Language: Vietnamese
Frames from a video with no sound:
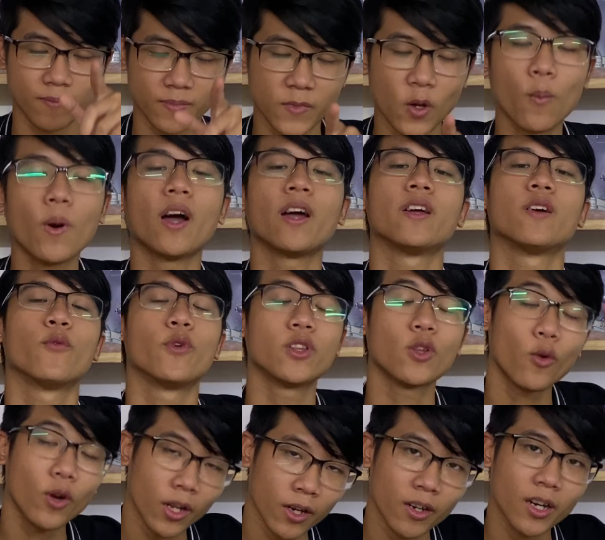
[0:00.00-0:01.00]
Đúng rồi, nguyên
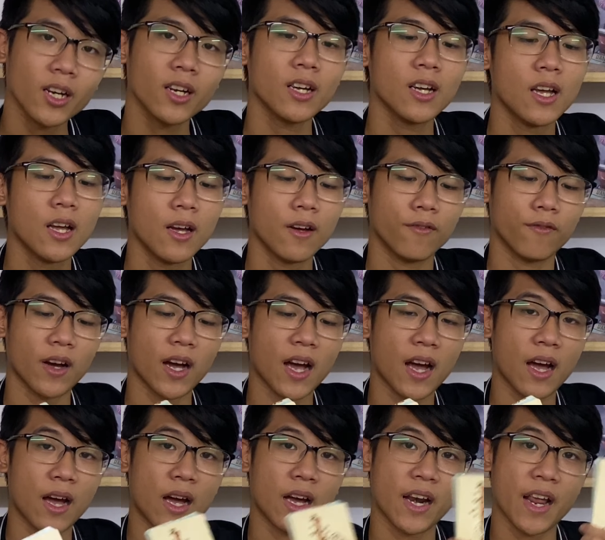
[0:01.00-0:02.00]
tố lửa,
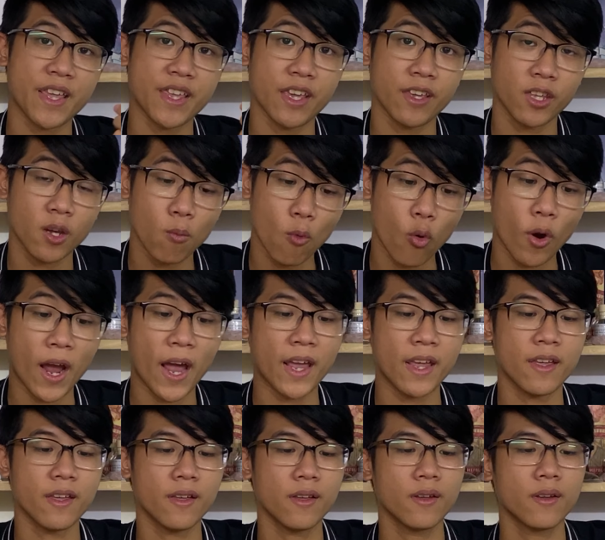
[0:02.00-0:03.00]
và đại diện cho bộ
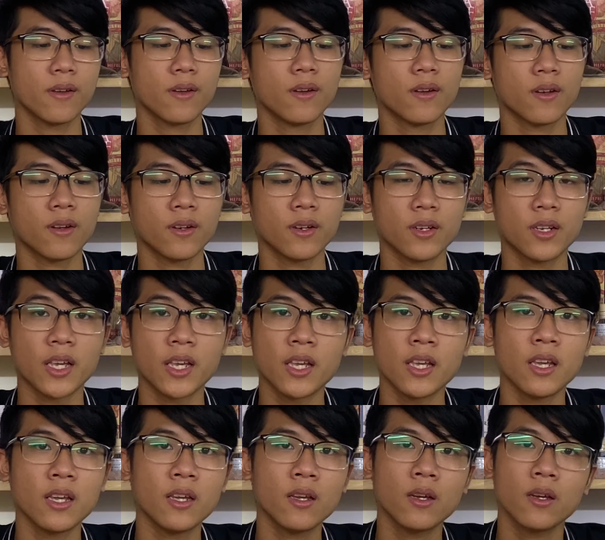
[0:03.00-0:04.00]
gậy.
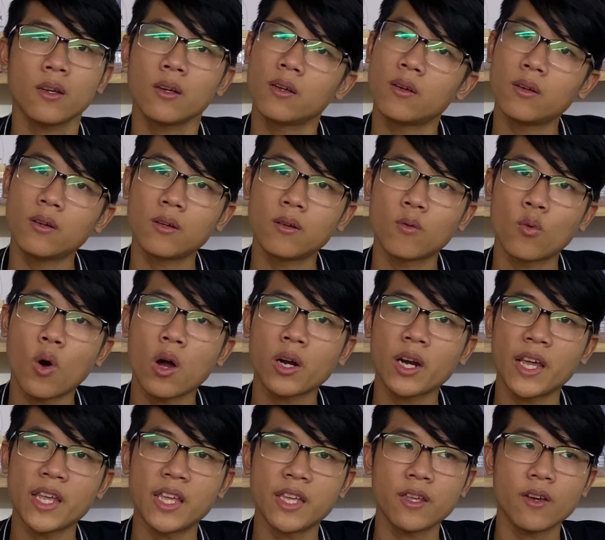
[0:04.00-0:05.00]
Thì Won
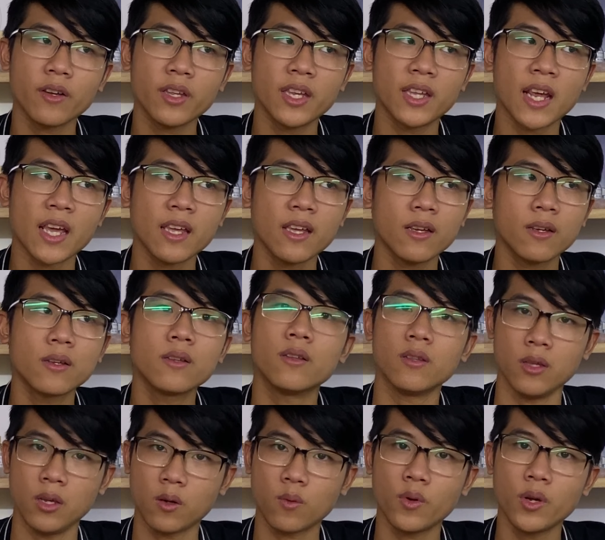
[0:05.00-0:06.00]
đại diện cho gì đấy?
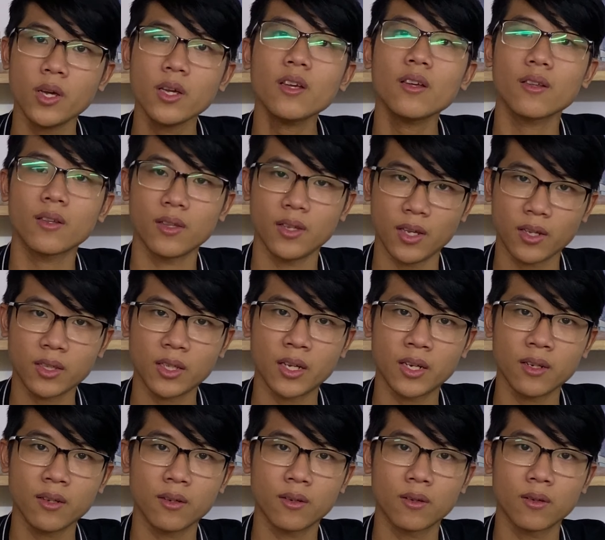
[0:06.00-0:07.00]
Nhiệt huyết, nhiệt
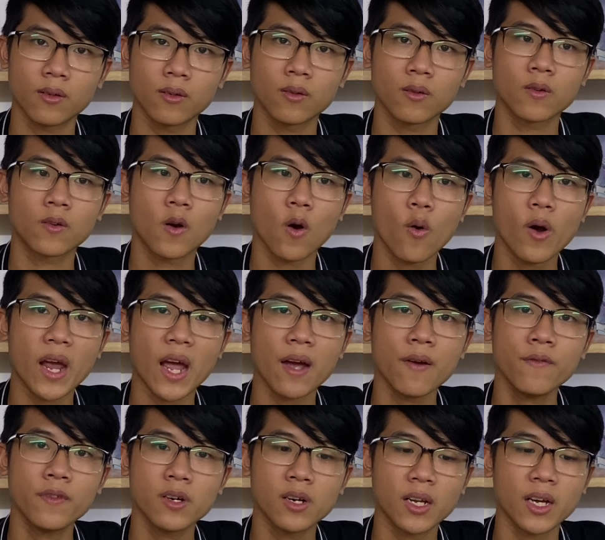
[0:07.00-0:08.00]
tình, cố
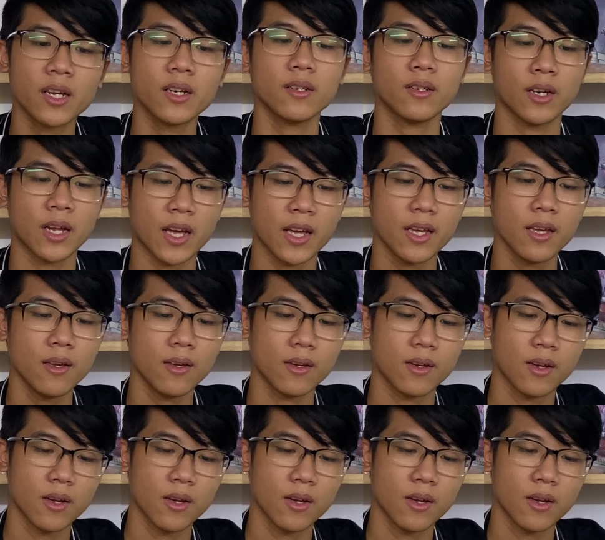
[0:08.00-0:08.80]
gắng vươn lên. Đấy.